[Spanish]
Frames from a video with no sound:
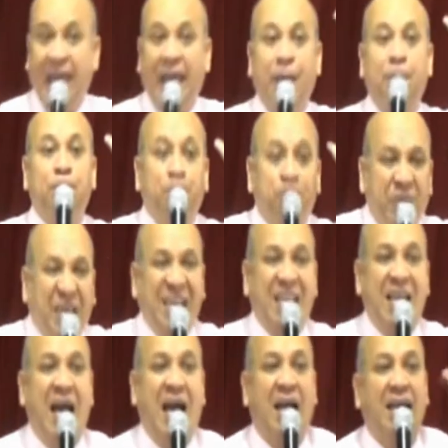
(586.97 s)
en
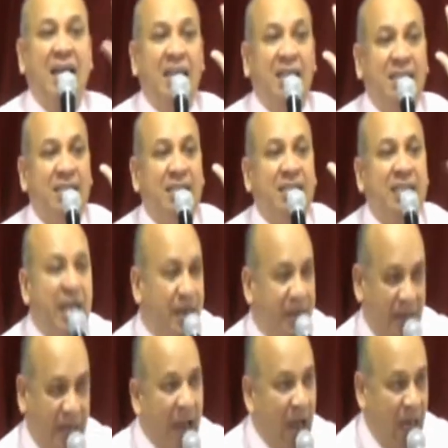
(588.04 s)
vida
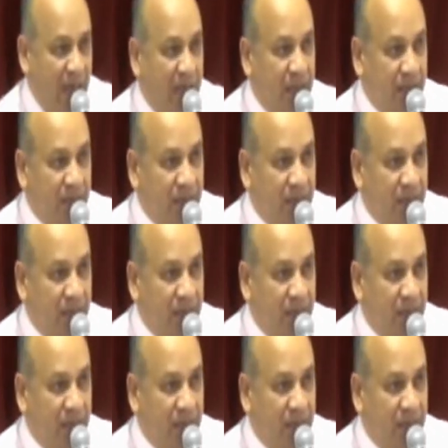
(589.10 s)
terrenal.